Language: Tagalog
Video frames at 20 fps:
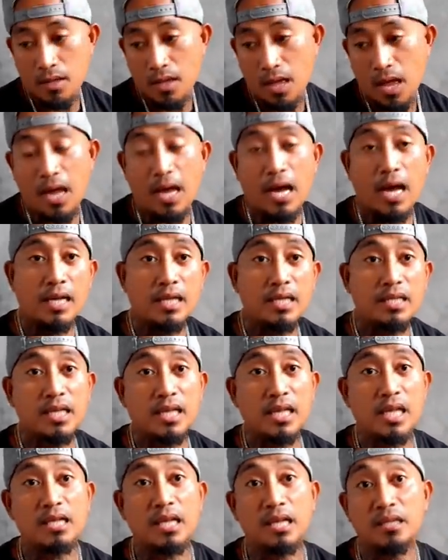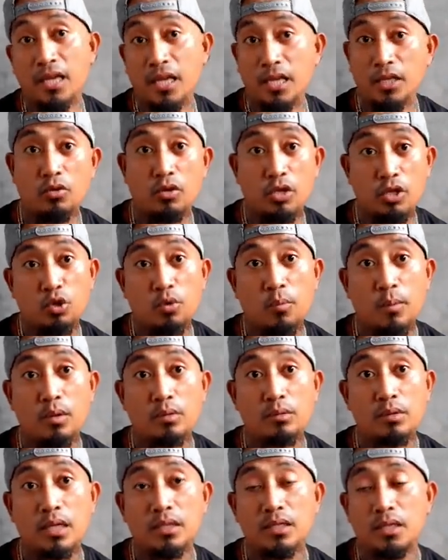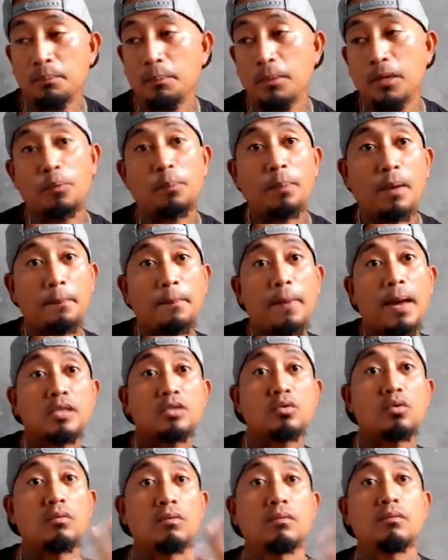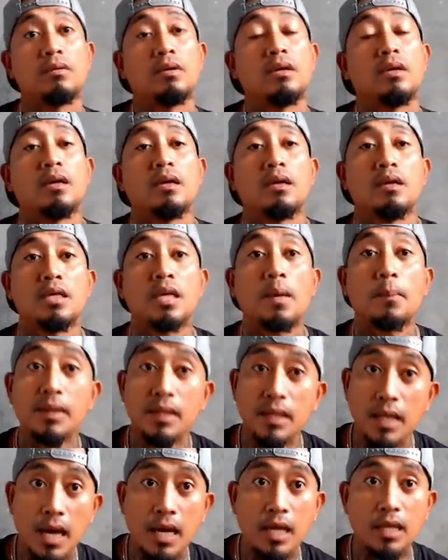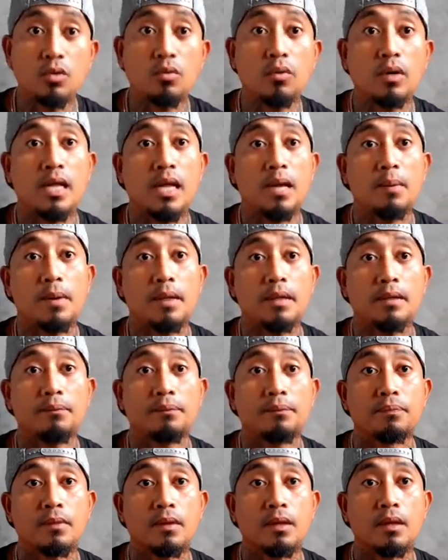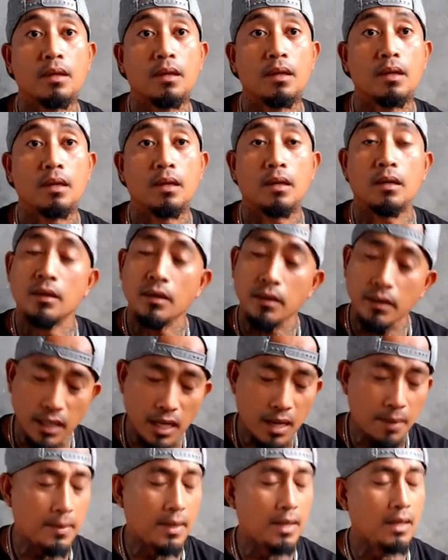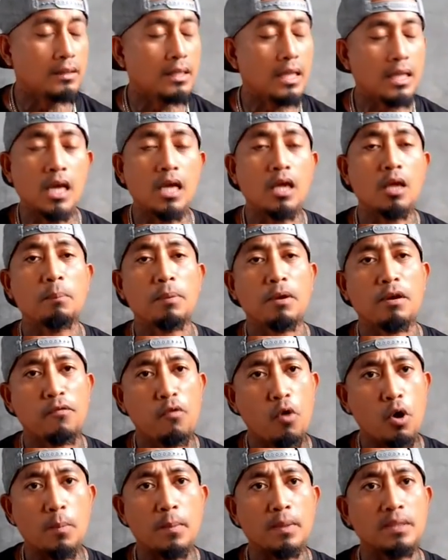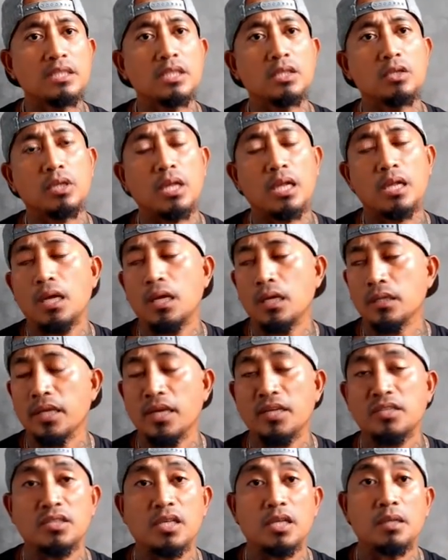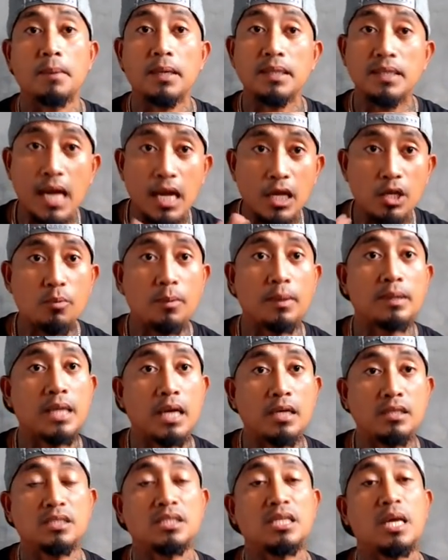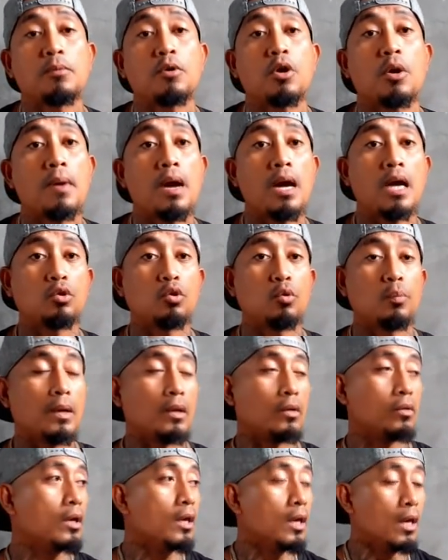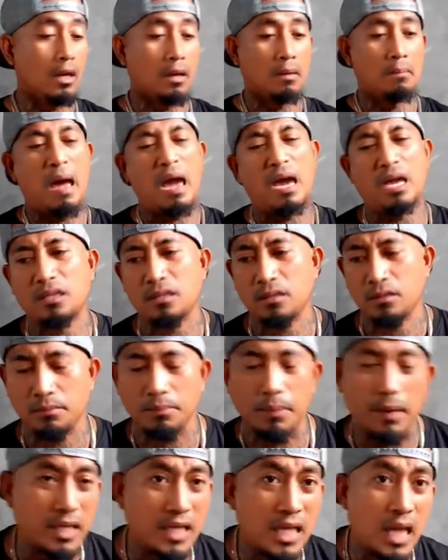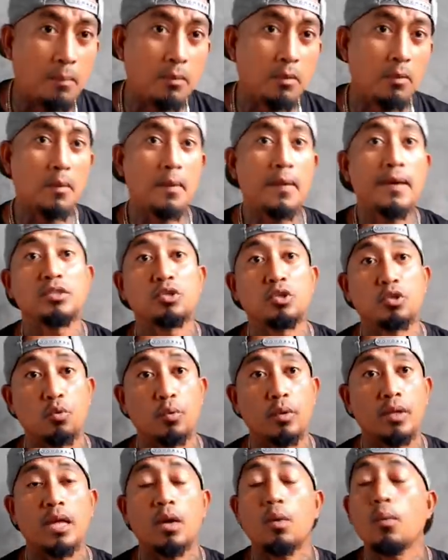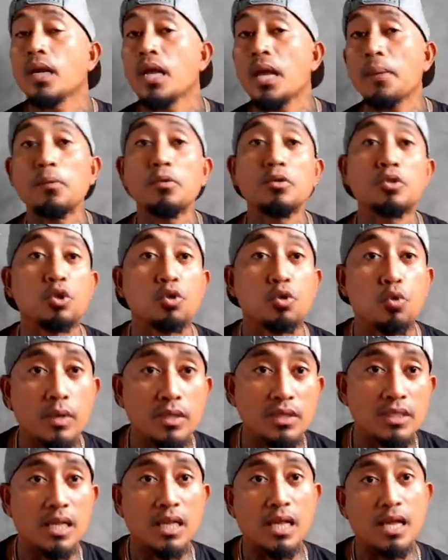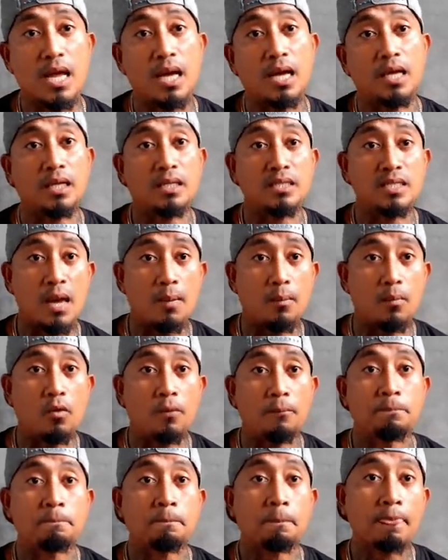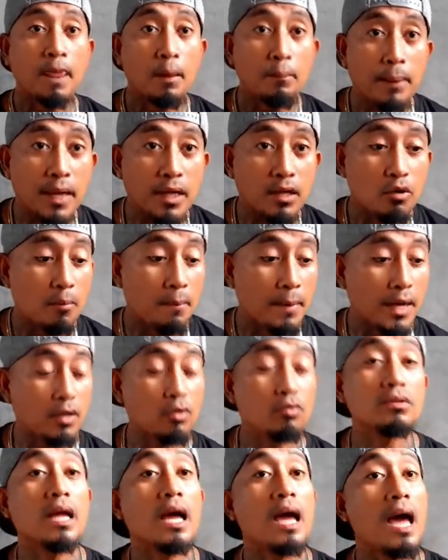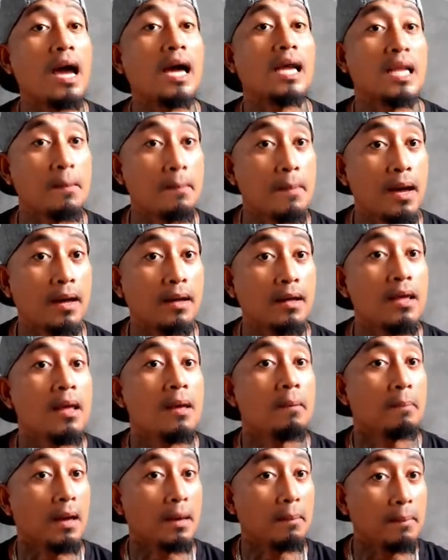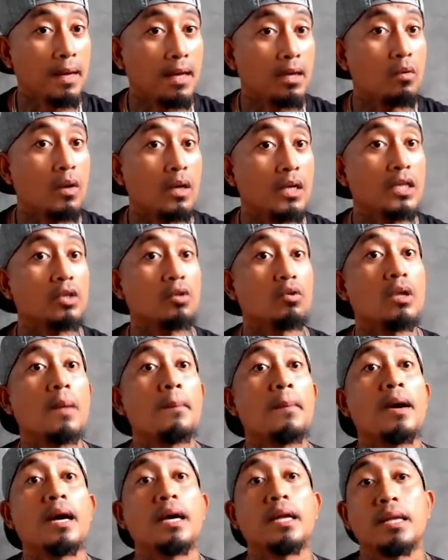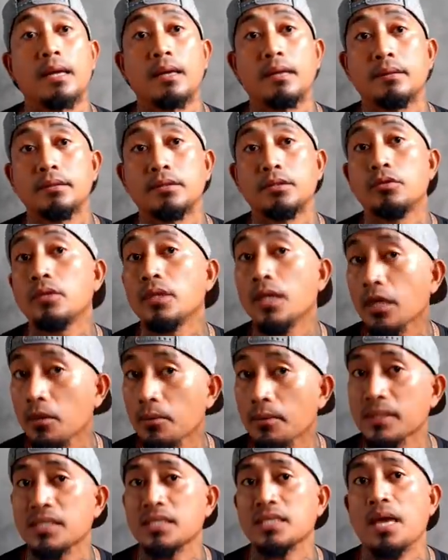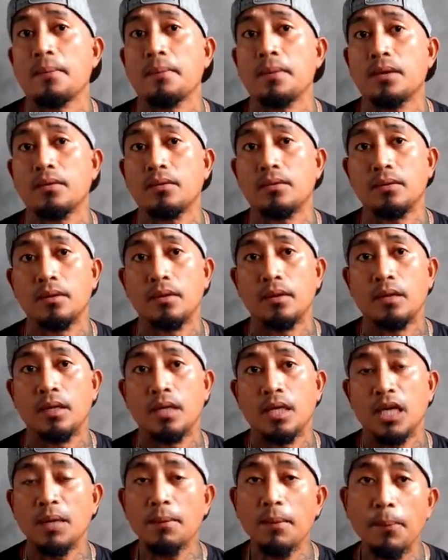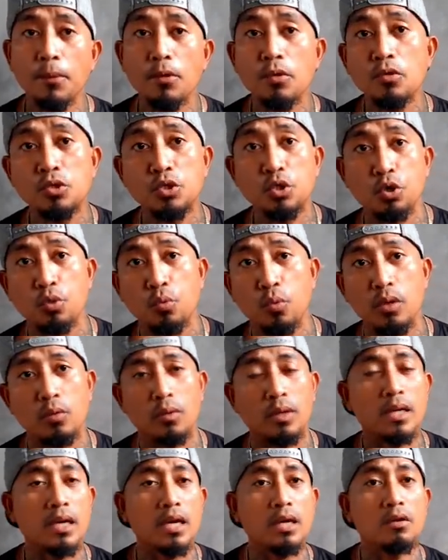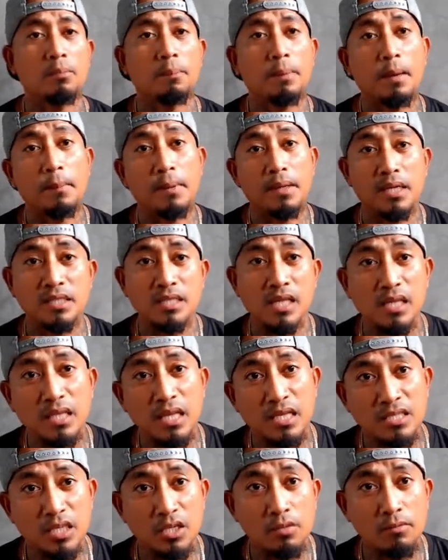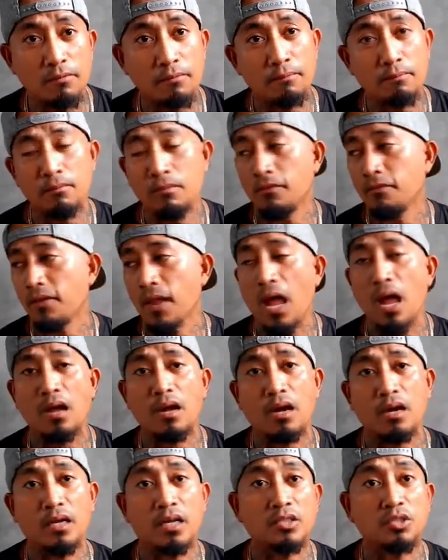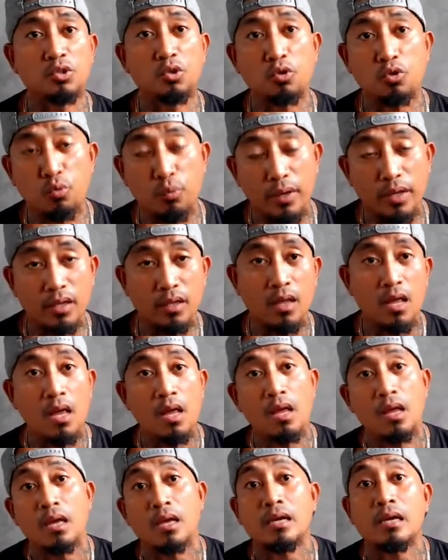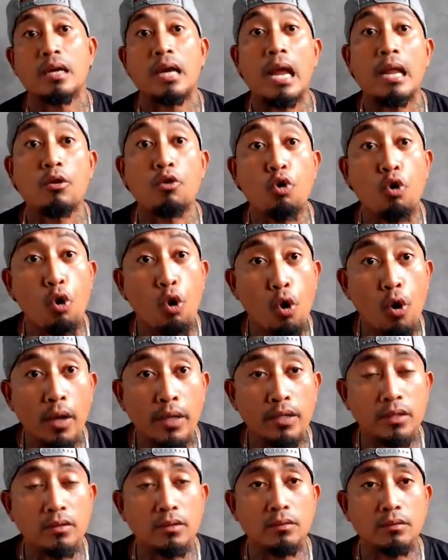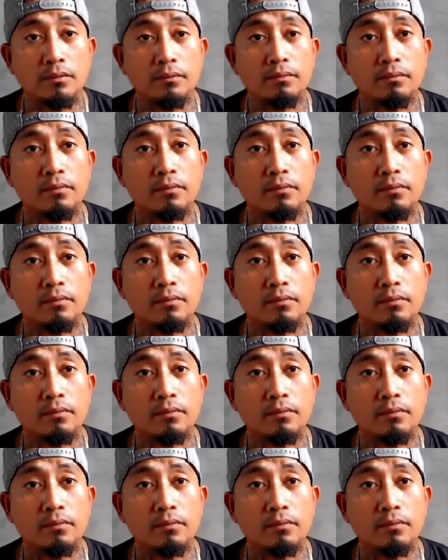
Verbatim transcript: Akala nila tatry do rin yung manok natin. Pero pagpasok, yabit kagad yung kalaban. Grabe, talagang yung performance ito talagang tested. Matalo man tayo sa sabi ng mga katupak. Ano? Bakit? Pag ginamit mo ba, sure win na. Wala pong sure win sa larangan ng sabong. Pero merong nakakalamang. Pag meron ka nito, lamang ka na. Yun lang yung masasabi ko. Iba po yung sure win, walang ganun. Pag may nagsalita sa inyong vlogger na sure win, kalokohan yun.